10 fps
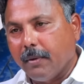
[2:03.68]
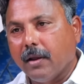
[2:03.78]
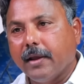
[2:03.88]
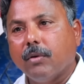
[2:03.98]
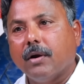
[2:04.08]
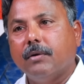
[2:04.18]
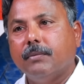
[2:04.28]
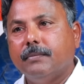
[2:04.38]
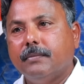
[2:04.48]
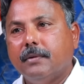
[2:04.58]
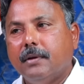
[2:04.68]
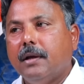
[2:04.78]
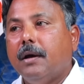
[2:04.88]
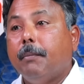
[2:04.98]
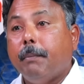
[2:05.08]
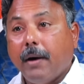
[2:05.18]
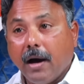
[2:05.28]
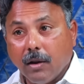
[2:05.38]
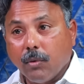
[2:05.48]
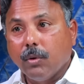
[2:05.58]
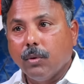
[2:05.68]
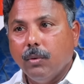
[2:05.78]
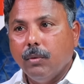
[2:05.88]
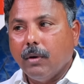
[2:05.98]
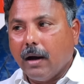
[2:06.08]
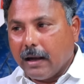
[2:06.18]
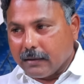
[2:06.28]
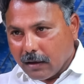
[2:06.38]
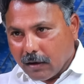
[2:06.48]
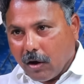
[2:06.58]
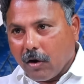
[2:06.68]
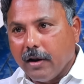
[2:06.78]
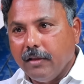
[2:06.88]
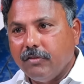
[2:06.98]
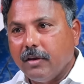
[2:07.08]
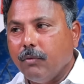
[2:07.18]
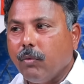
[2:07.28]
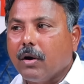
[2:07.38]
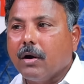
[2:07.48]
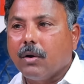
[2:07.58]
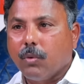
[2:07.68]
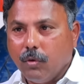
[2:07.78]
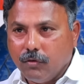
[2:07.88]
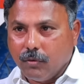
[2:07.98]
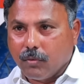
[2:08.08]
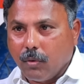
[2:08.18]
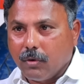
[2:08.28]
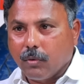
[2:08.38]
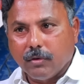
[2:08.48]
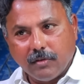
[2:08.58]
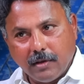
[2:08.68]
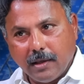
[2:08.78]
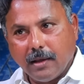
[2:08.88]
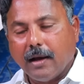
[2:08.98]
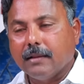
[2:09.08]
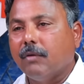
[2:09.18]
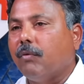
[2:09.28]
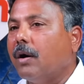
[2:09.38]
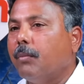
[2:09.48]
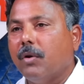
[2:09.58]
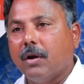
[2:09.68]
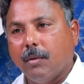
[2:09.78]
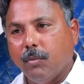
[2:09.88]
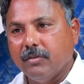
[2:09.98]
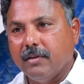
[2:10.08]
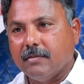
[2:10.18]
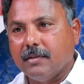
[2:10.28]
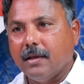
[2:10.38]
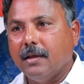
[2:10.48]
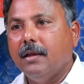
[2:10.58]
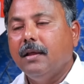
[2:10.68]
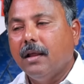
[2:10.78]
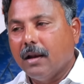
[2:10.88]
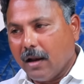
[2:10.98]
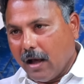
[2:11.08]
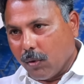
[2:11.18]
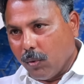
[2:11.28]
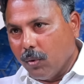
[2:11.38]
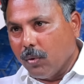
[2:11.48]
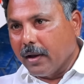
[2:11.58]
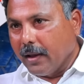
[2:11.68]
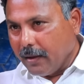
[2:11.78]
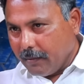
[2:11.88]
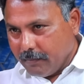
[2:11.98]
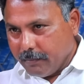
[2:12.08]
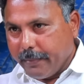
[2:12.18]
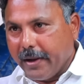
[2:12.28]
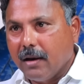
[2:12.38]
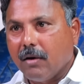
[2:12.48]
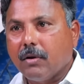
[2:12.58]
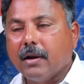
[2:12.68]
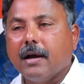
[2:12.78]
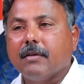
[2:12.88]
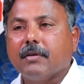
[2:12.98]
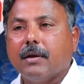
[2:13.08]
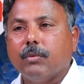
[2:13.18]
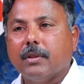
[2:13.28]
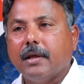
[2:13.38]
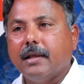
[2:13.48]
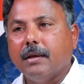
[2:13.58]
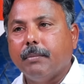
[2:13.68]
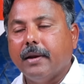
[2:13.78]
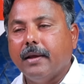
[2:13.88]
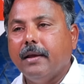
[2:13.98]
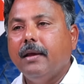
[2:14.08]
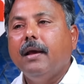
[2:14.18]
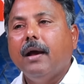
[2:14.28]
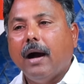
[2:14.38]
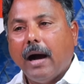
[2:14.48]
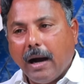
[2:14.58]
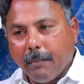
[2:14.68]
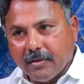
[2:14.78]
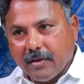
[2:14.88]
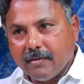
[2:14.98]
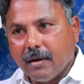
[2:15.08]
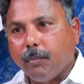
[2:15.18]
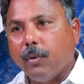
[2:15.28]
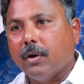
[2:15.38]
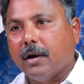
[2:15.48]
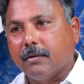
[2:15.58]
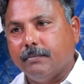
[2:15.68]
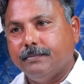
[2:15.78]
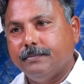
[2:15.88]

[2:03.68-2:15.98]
పాలయ్యి ఉన్నాడు పాలకుడు అతను కరుణించి ఒక్కరోజు కోర్టుకొచ్చి అతని వాంగ్మూలం నమోదు చేస్తే నా కొడుకుకి బెయిల్ రావడానికి ఆస్కారం ఉంది అని చెప్పని ఆమె చేసిన పోరాటం